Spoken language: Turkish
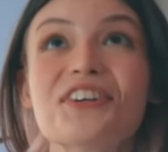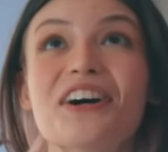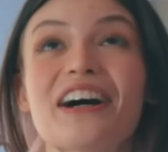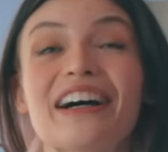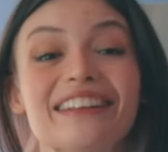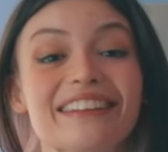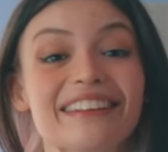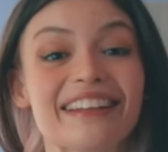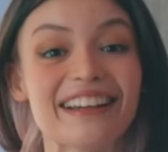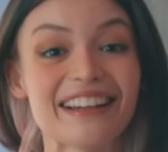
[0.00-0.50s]
şu
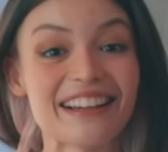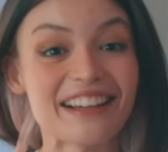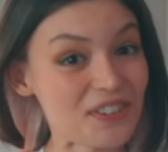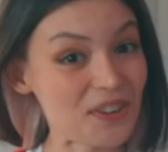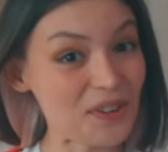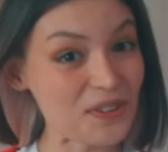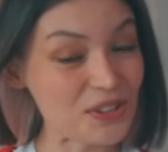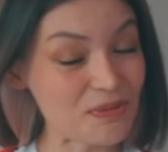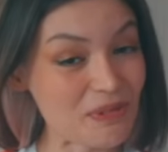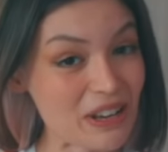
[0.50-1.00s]
anda
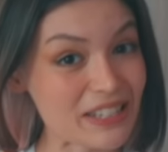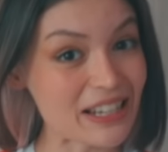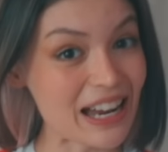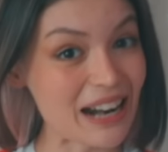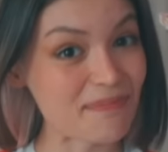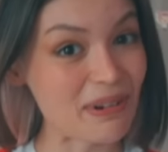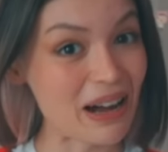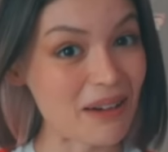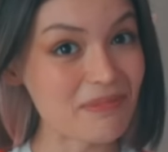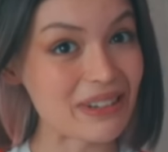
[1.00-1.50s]
gözüme
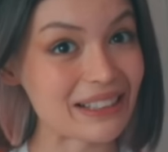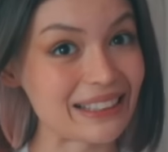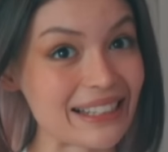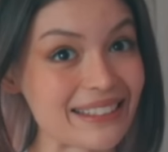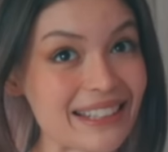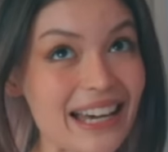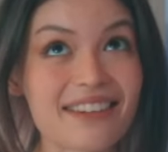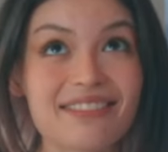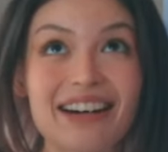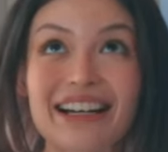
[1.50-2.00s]
çarpan bir
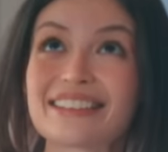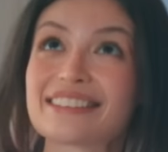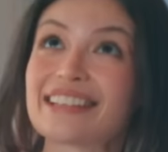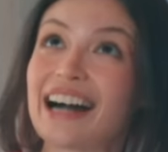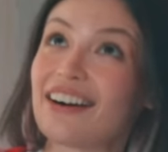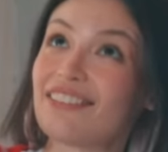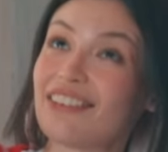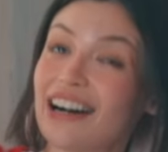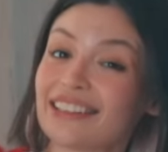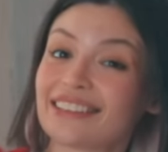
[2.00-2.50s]
detay var.
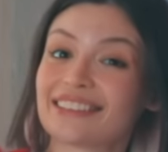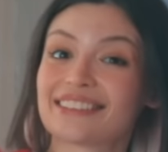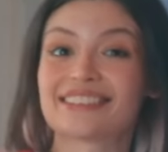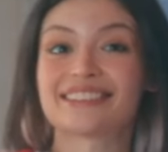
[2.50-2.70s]
Tavan.